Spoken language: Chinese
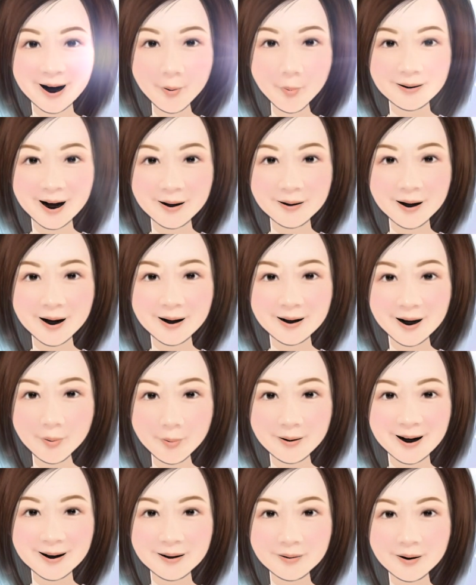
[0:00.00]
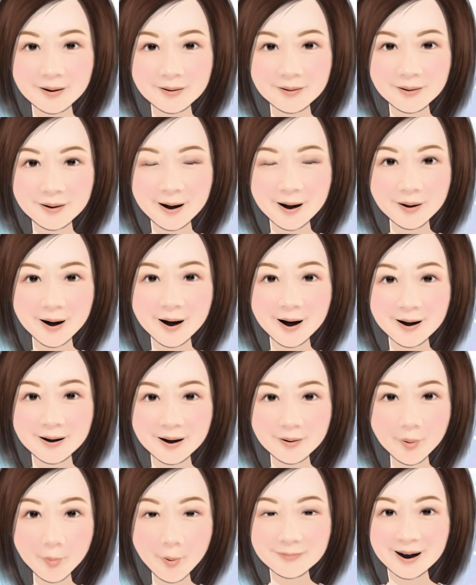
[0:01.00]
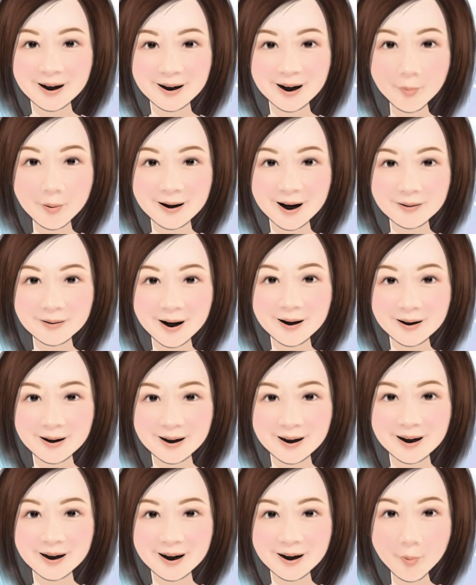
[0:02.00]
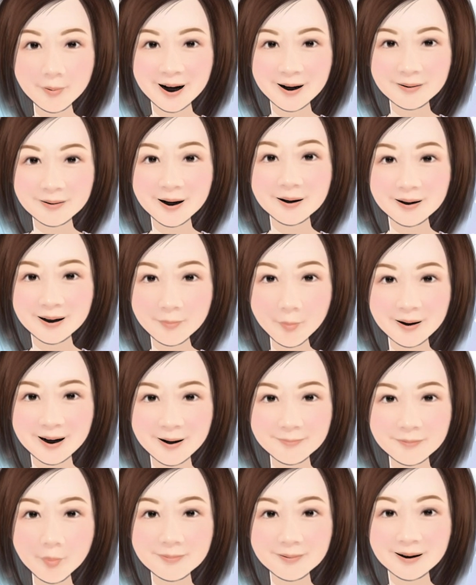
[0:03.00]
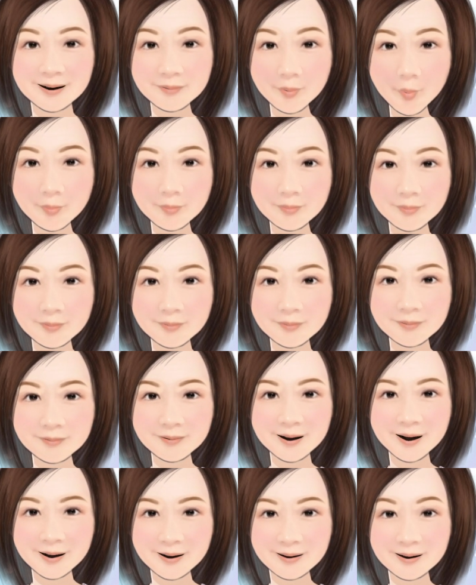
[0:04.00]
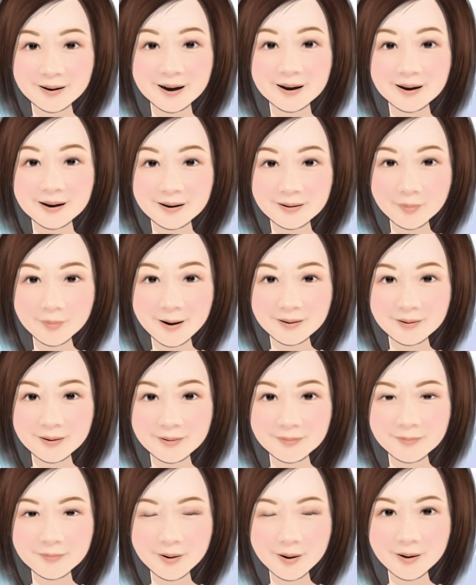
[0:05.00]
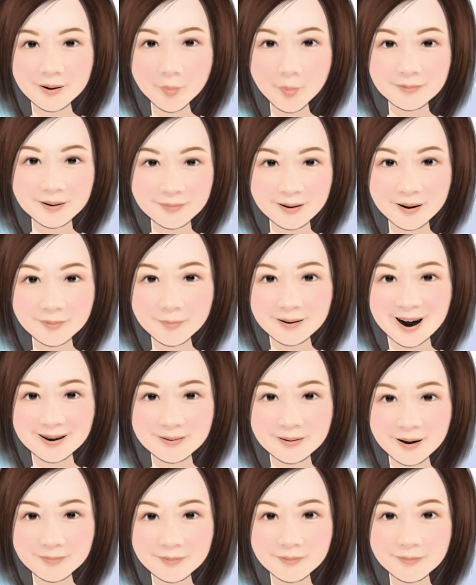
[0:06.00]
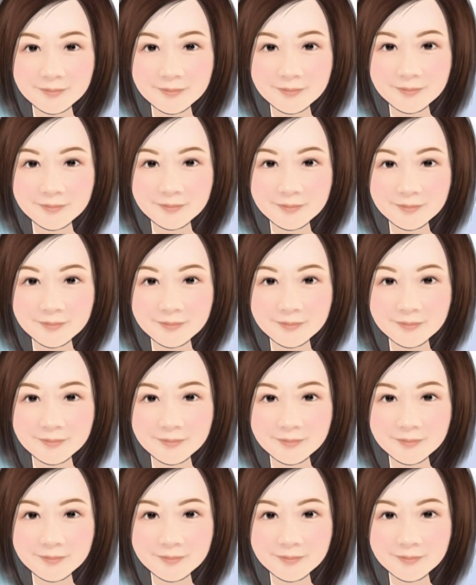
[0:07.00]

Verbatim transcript: 眼部开过刀、严重干眼症、严重过敏性结膜炎、急性结膜炎、角膜微散光问题严重、先天性近视患者、睡眠品质不佳的人。